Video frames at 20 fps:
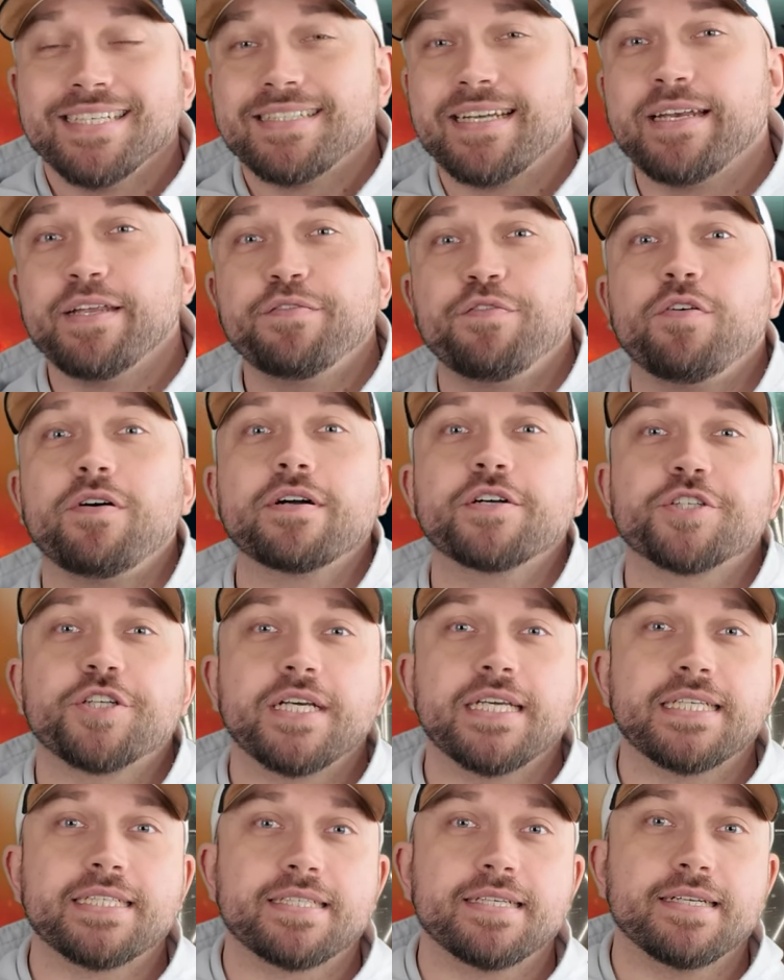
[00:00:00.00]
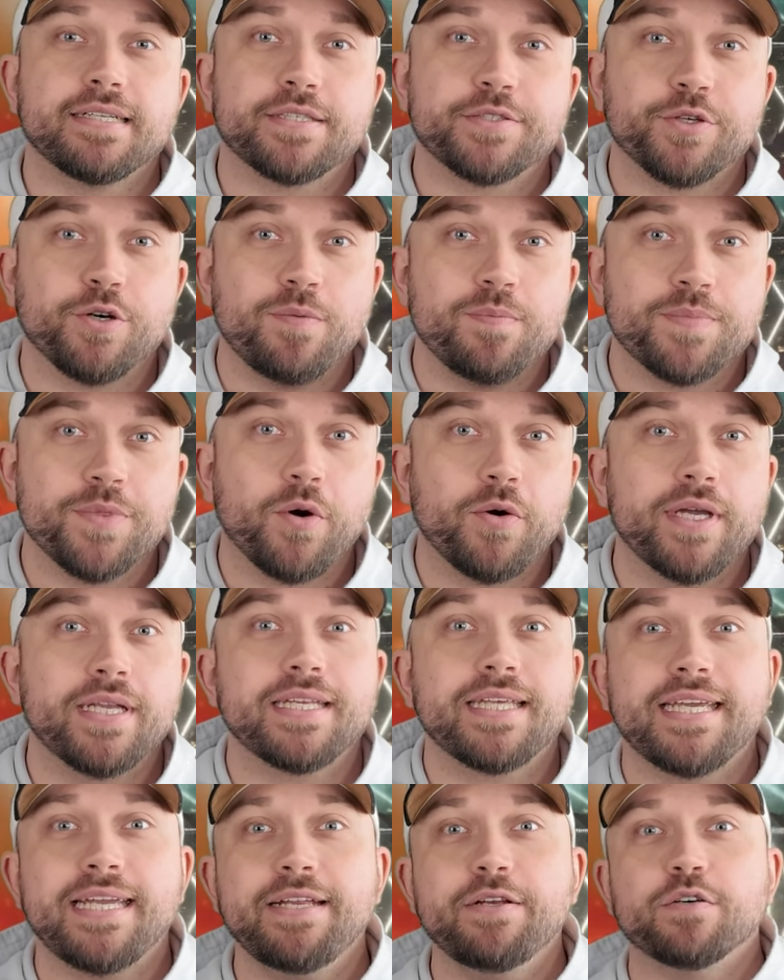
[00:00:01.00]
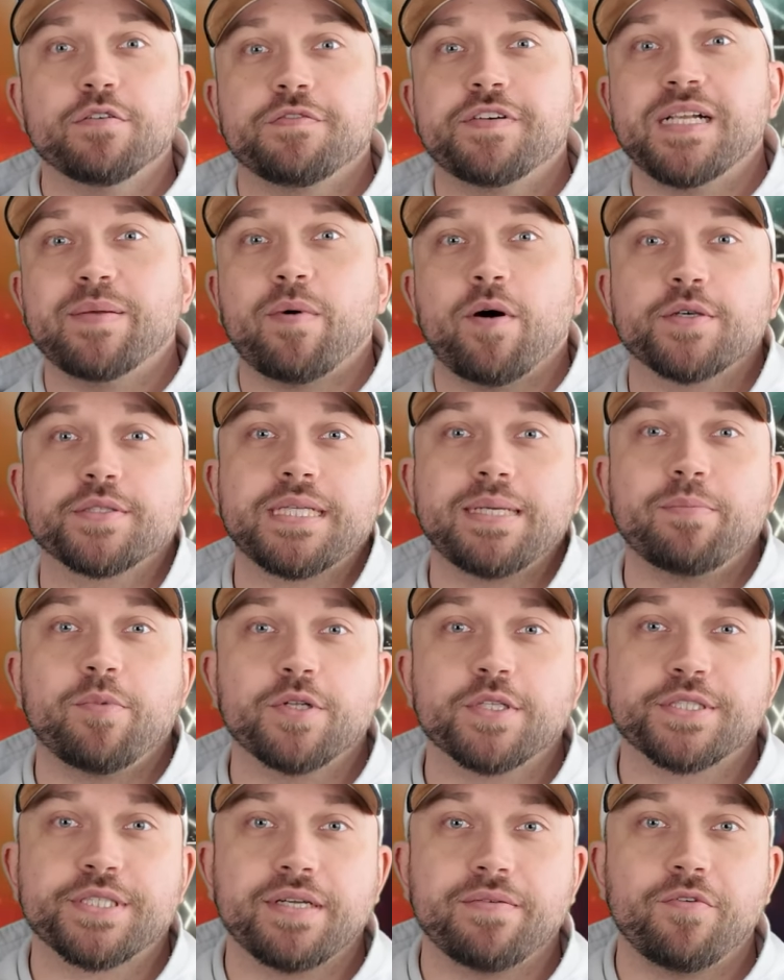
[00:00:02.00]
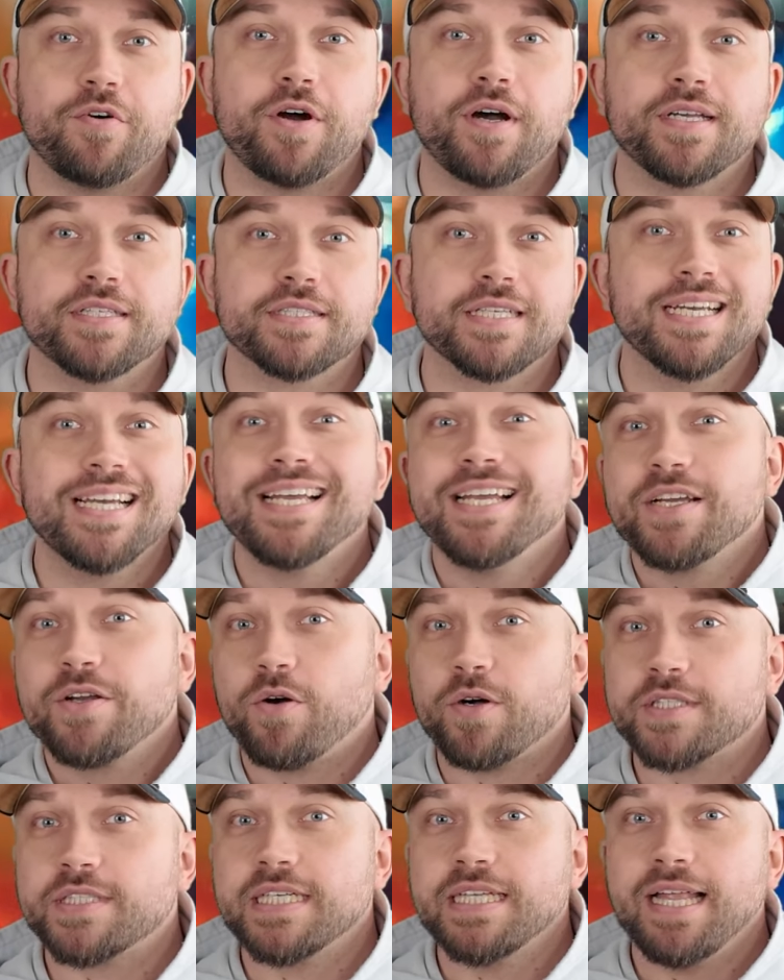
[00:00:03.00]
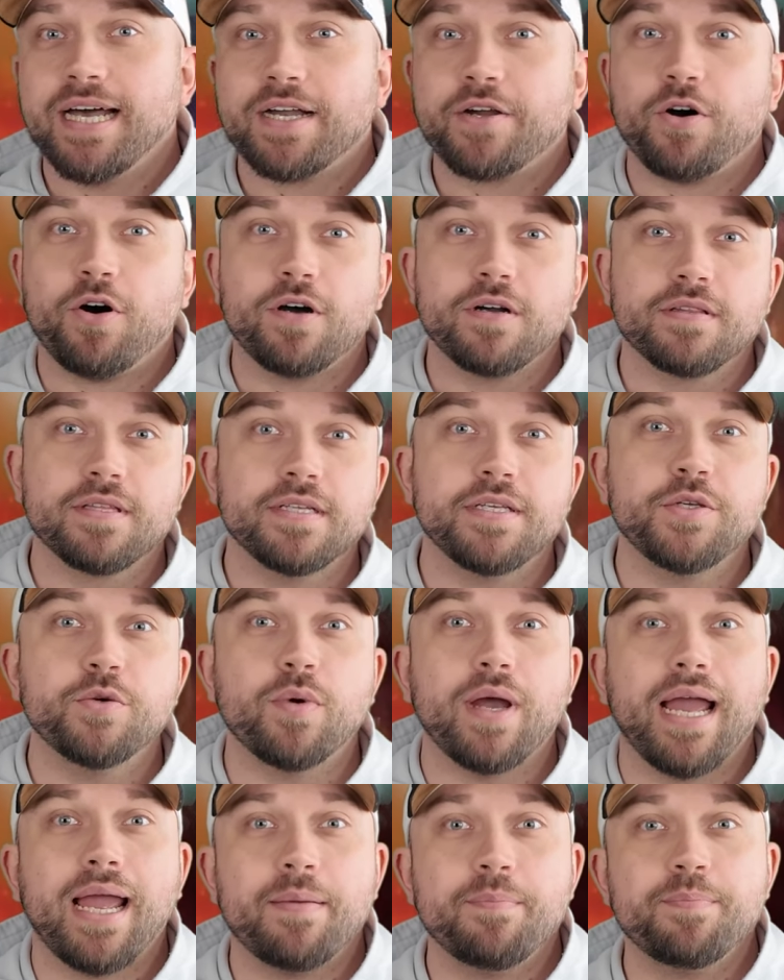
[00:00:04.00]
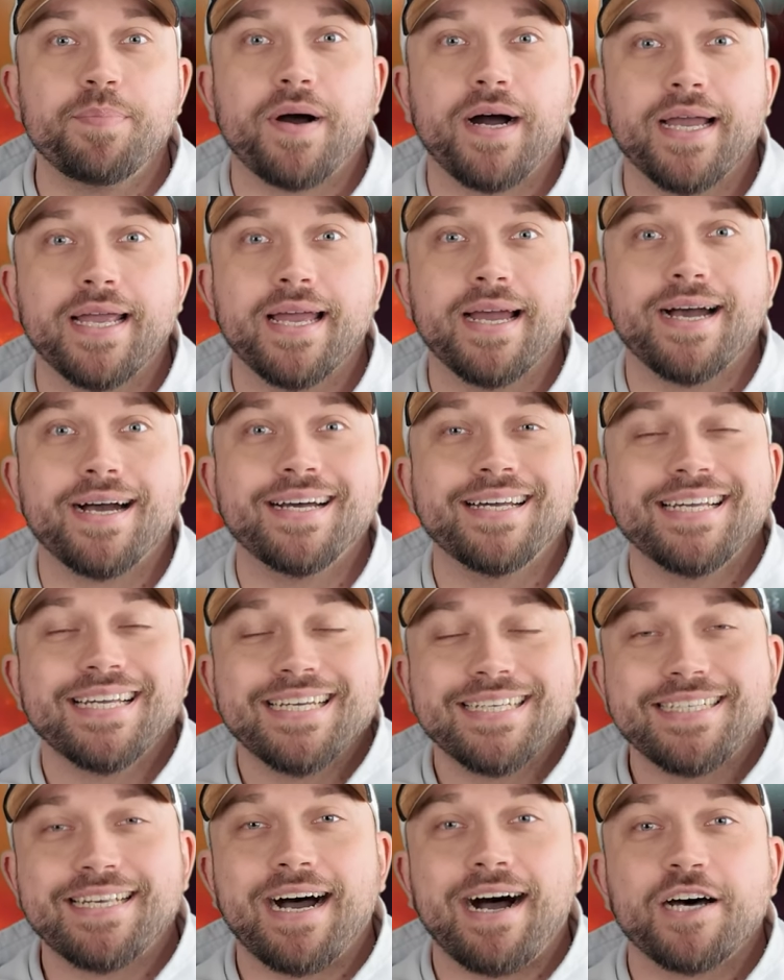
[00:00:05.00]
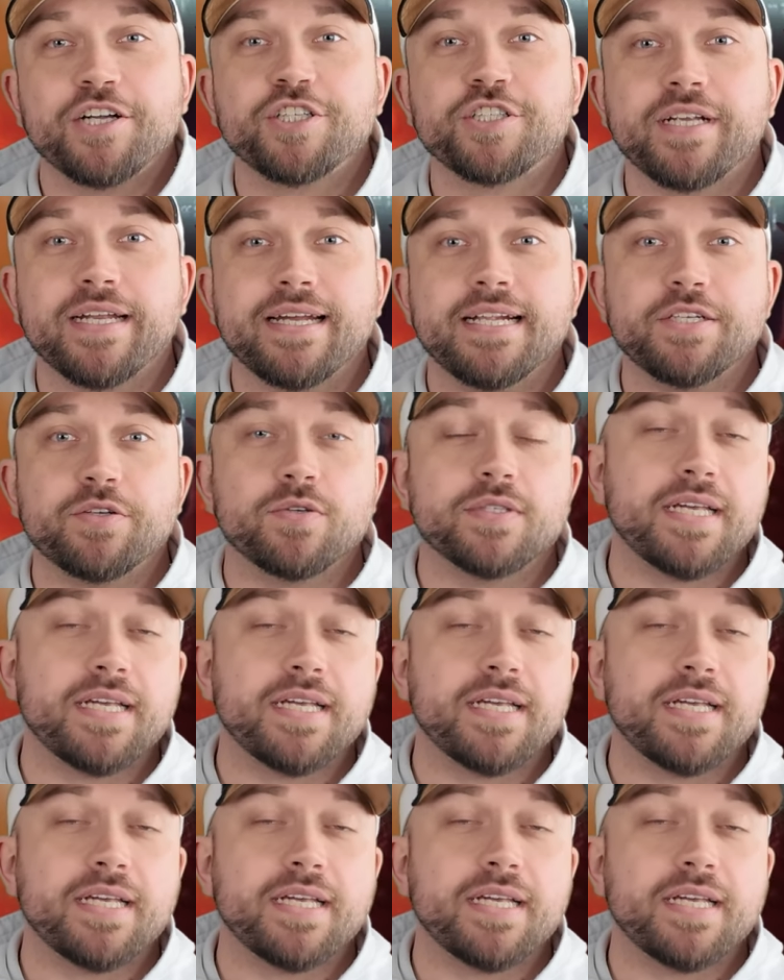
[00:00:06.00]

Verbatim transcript: der die Vorgeschichte zum neuen Kinofilm aus dem Monsterverse Godzilla Kong The New Empire darstellt.